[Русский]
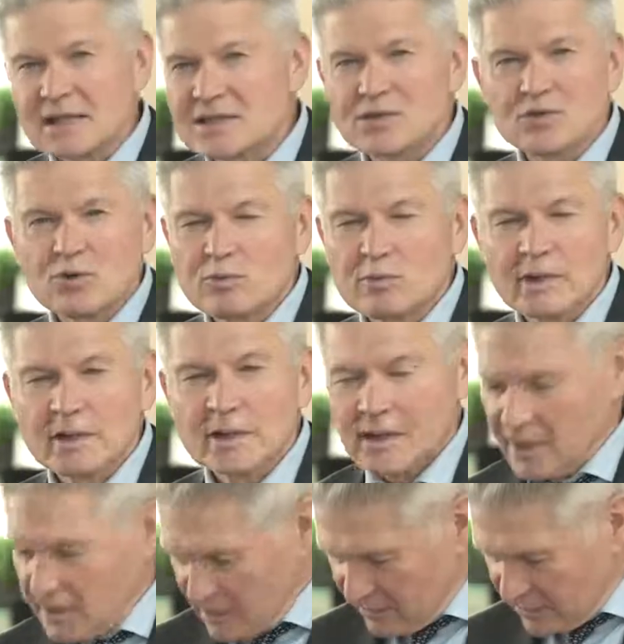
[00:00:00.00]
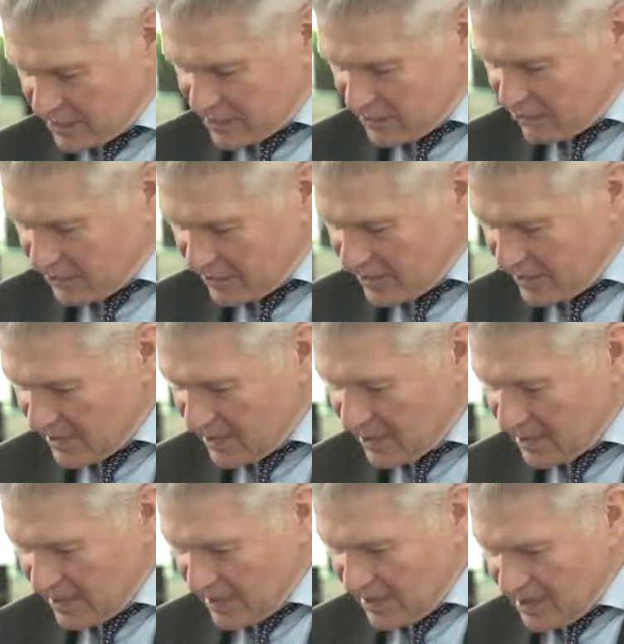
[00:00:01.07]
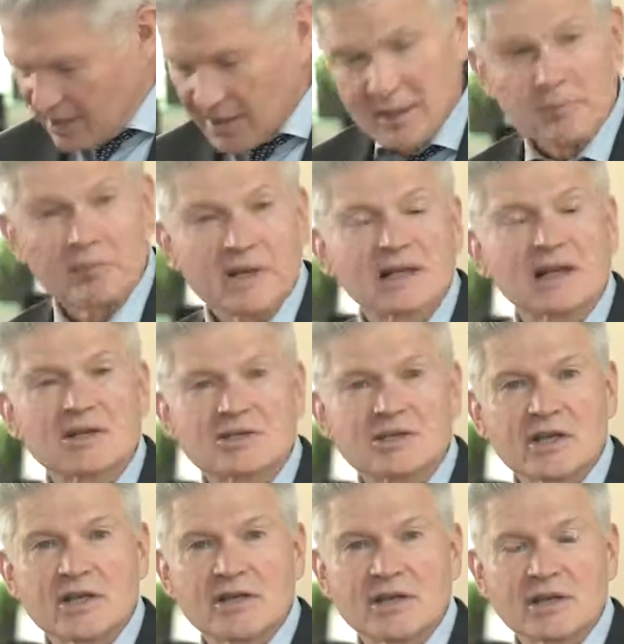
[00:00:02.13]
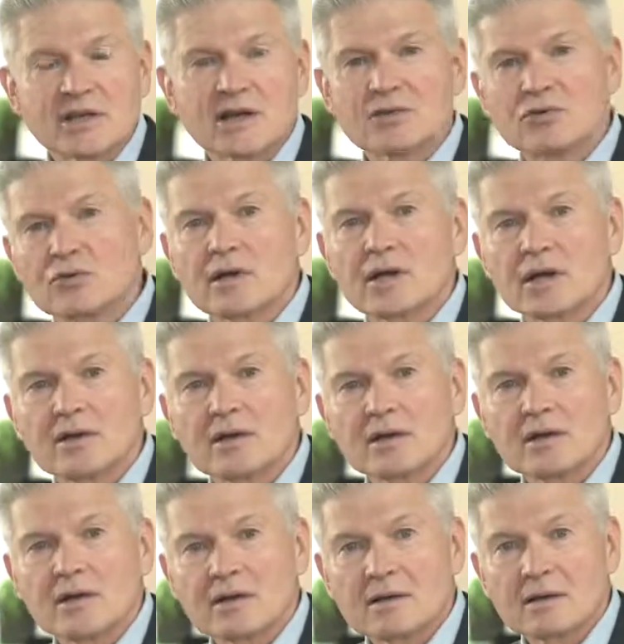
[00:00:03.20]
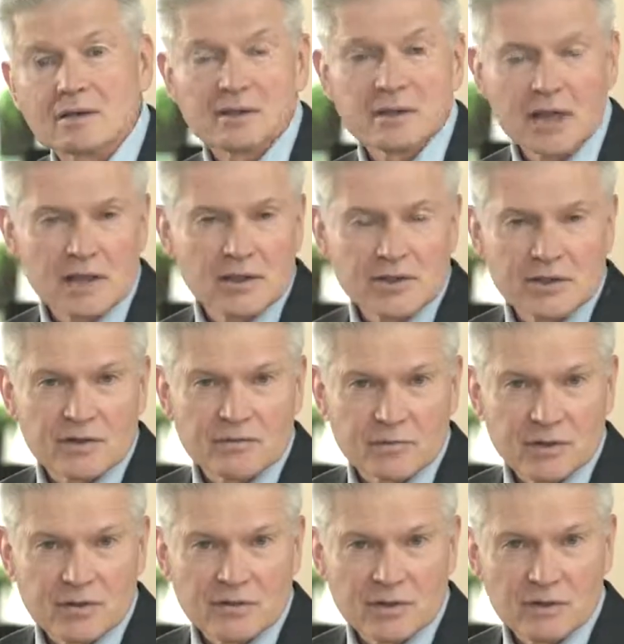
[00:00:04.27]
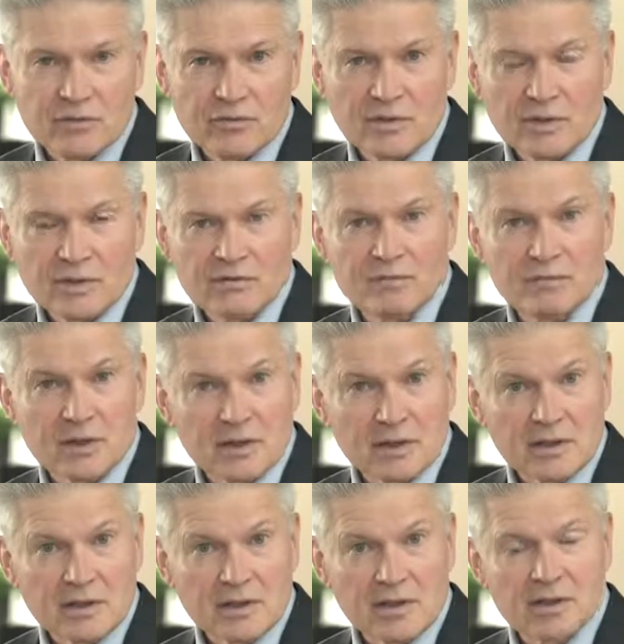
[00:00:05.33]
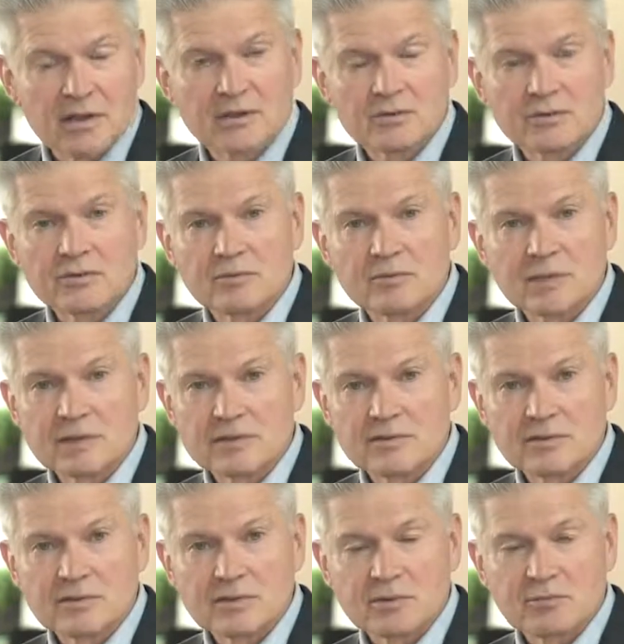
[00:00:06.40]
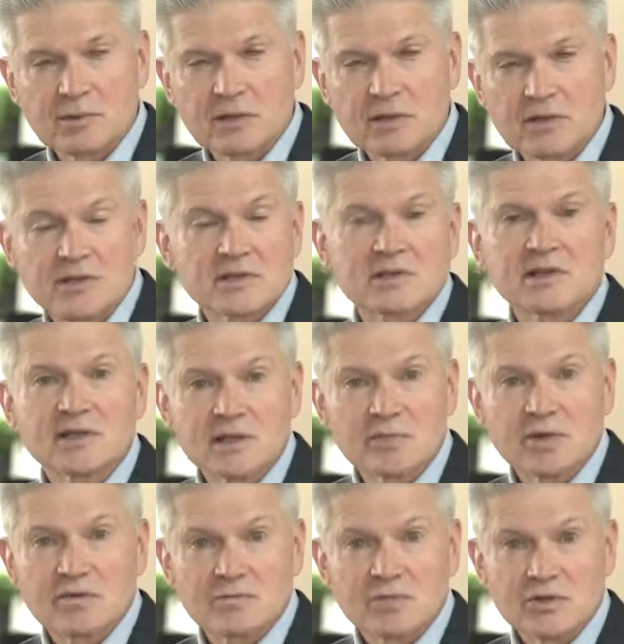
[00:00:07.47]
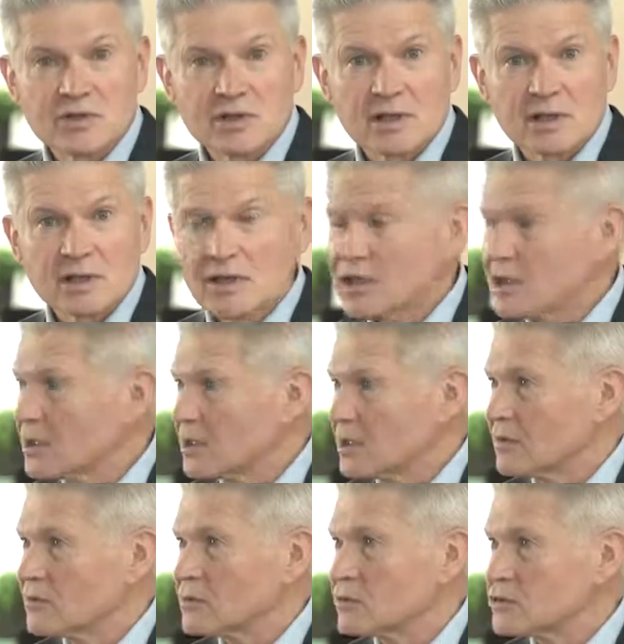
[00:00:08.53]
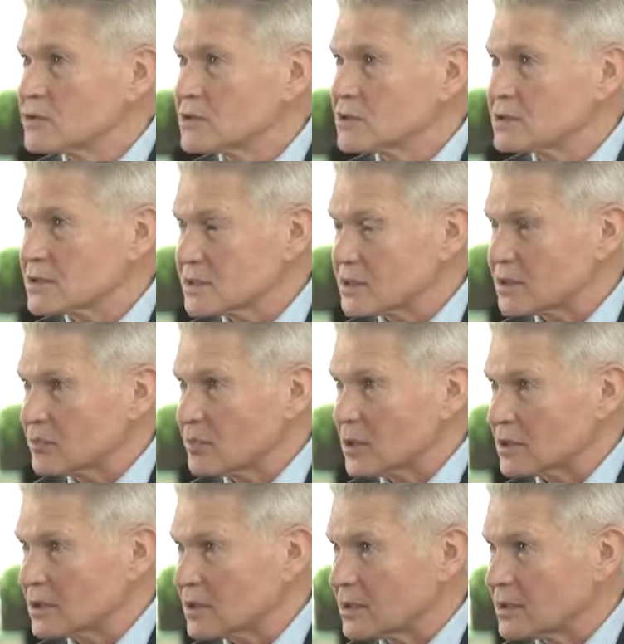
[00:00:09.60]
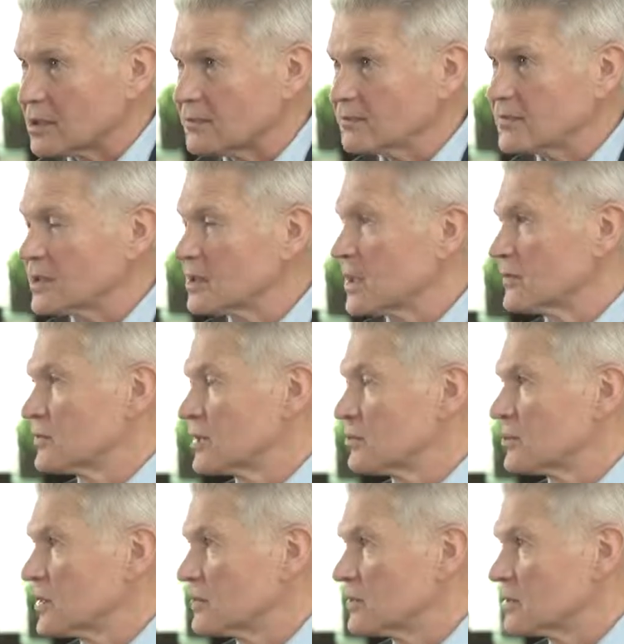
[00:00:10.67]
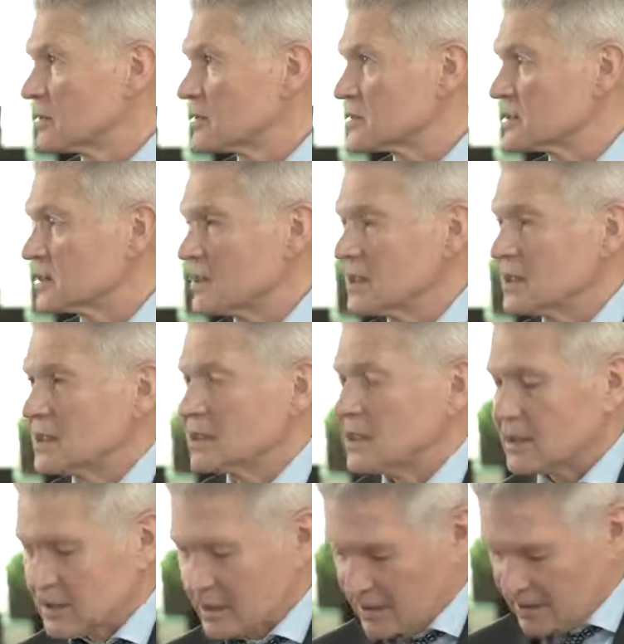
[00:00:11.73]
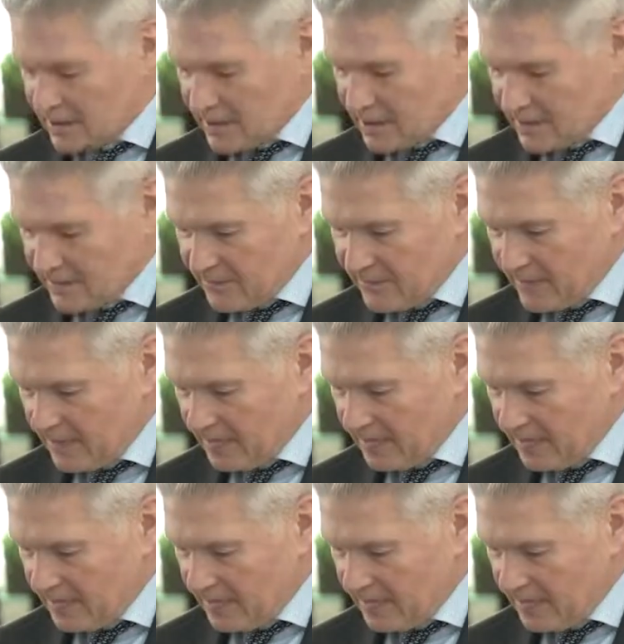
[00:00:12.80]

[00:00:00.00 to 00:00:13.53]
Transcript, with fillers: особое инновационное э, приложение, которое э, я лично впервые увидел в Берлине. Оно произвело на меня неизгладимое впечатление. Вот хочется сказать, ребята, а, недавно появилось э, это